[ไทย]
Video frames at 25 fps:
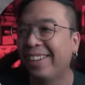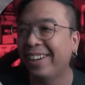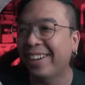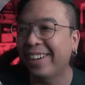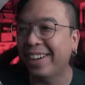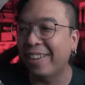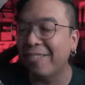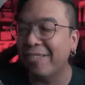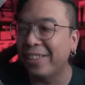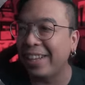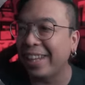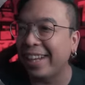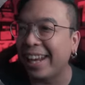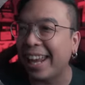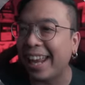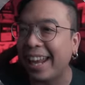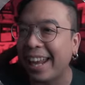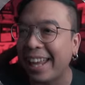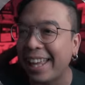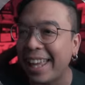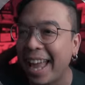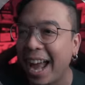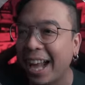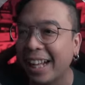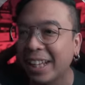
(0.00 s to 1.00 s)
วก็มีหลา
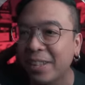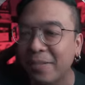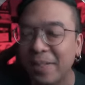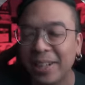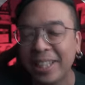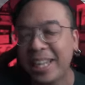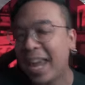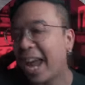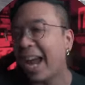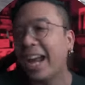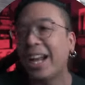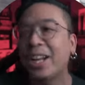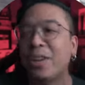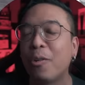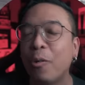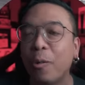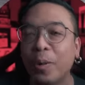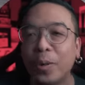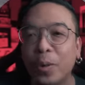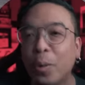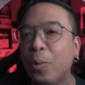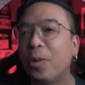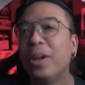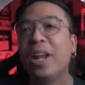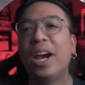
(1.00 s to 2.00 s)
ยๆอย่างที่มันแยกกันอยู่เป็
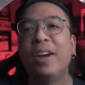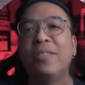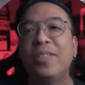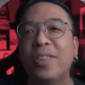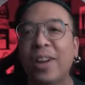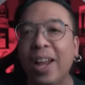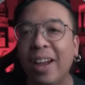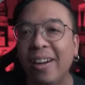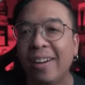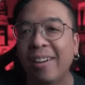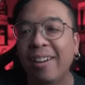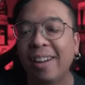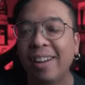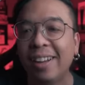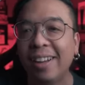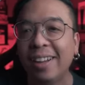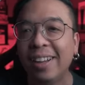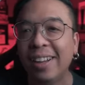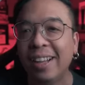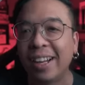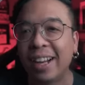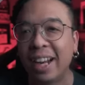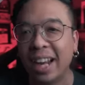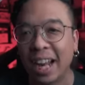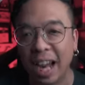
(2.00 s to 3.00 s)
นทุนเดิมอยู่แล้ว
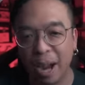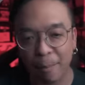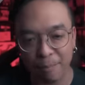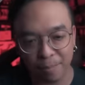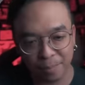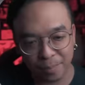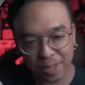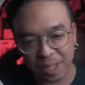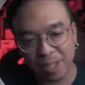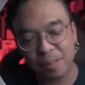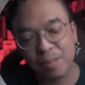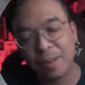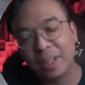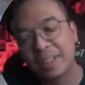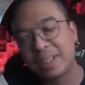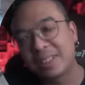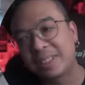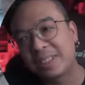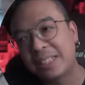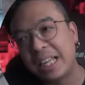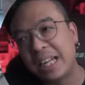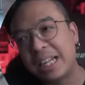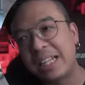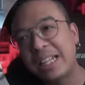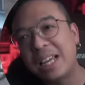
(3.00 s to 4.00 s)
นะครับมีเหมือน
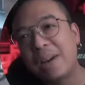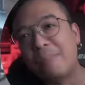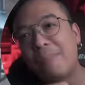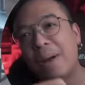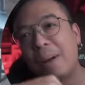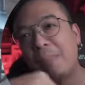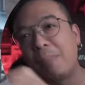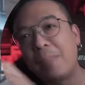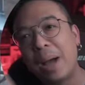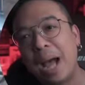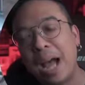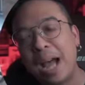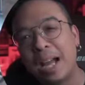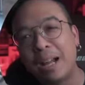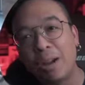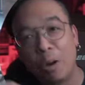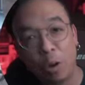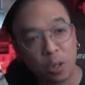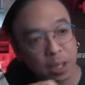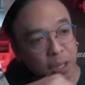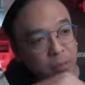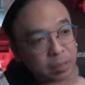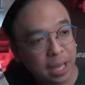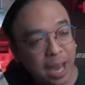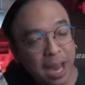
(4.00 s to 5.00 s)
เส้นเรื่องบางๆหอ
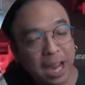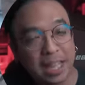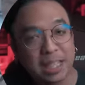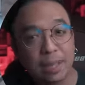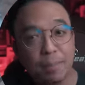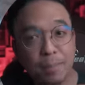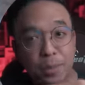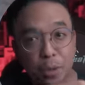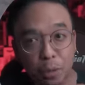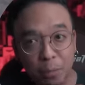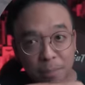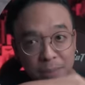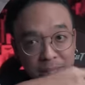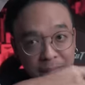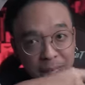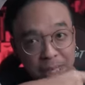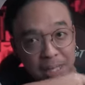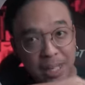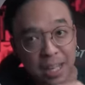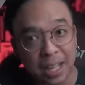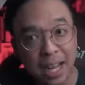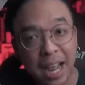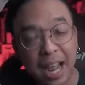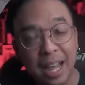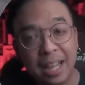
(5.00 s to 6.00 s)
แต่แต่สัปะโย์มีเส้น
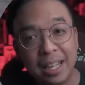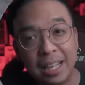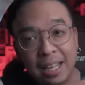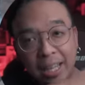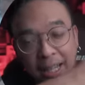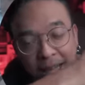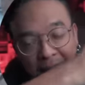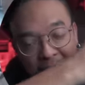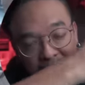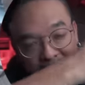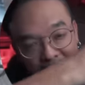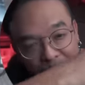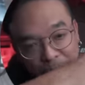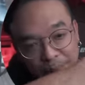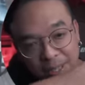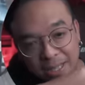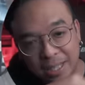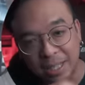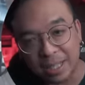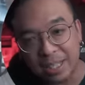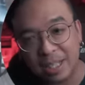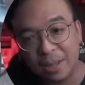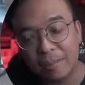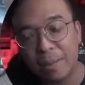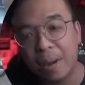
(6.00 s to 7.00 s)
เรื่องนะเออยังมี
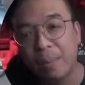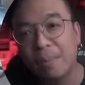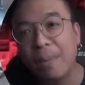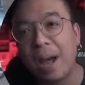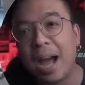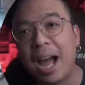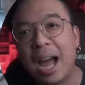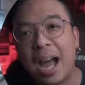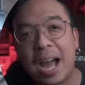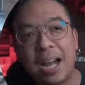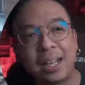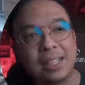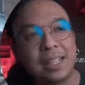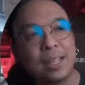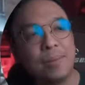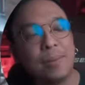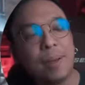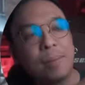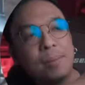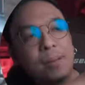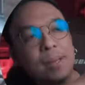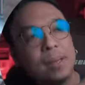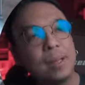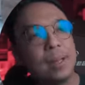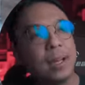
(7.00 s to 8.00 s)
เส้นเรื่องบางๆ ที่แบบ